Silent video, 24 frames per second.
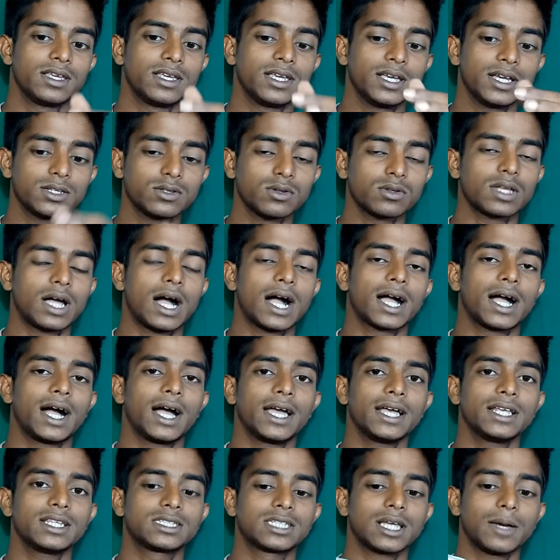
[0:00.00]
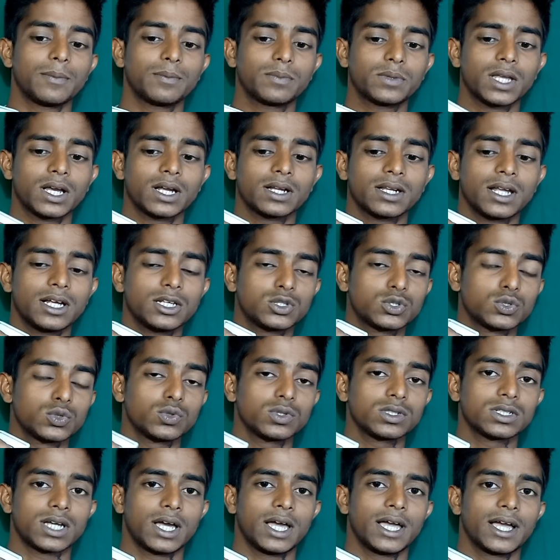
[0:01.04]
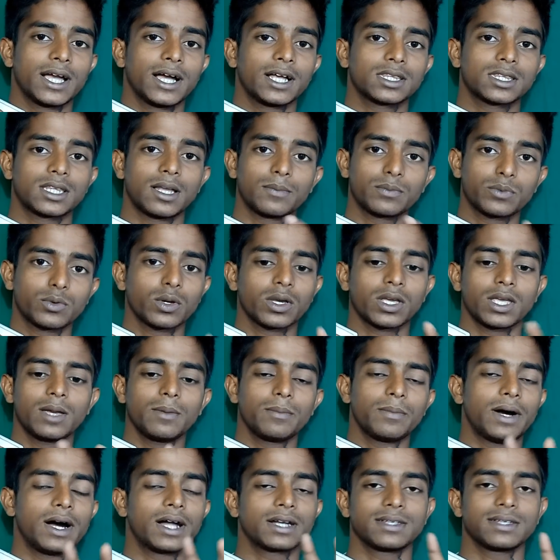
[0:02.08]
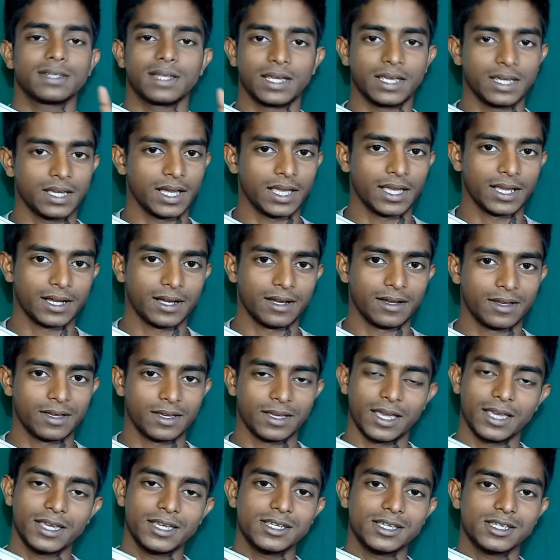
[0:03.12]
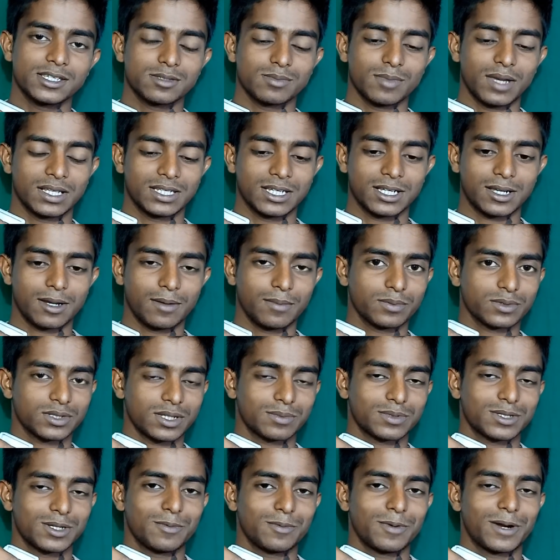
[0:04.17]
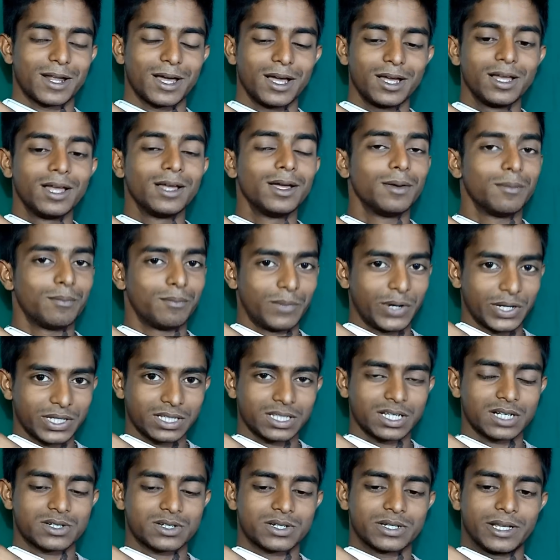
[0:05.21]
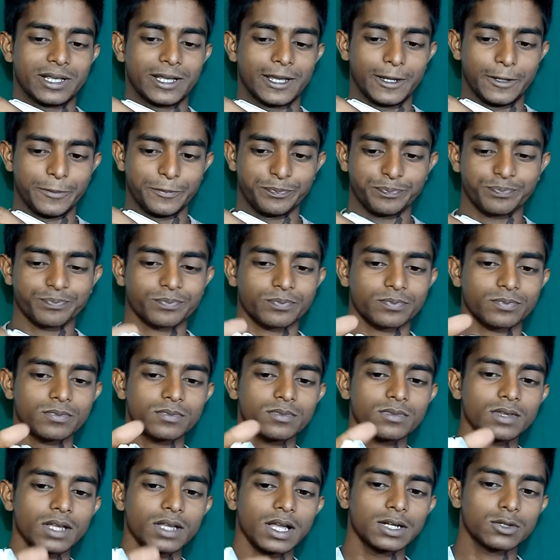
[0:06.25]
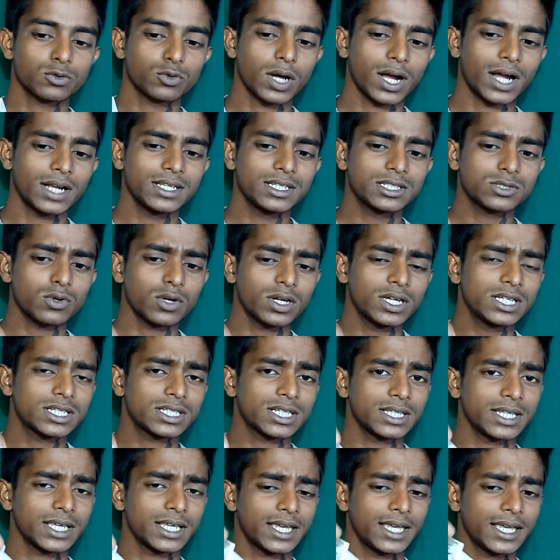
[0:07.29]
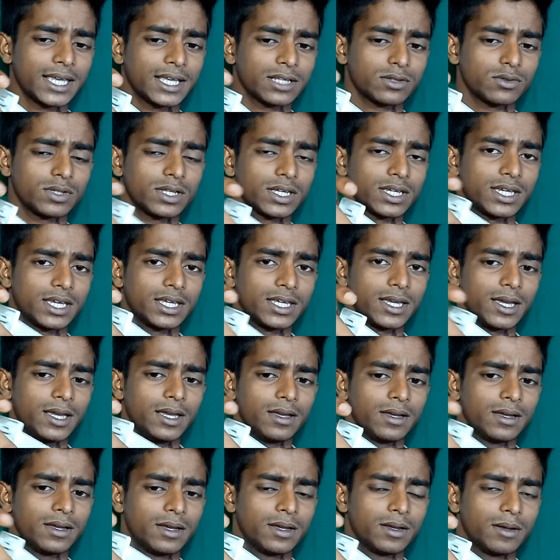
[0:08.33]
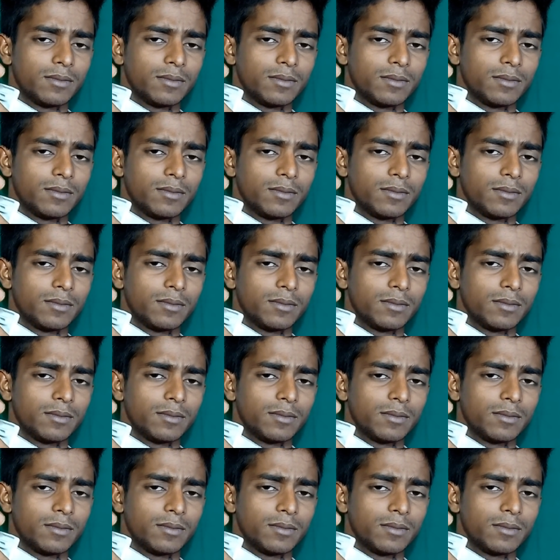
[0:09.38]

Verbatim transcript: ये जो धागा है जब तक ना जुड़ जाएगा तब तक ये बाहर नहीं आएगा यही इस मैजिक का सबसे बड़ा मज़ेदार ट्रिक है तो अगर इसको खींच के देखेंगे तो देखिए ये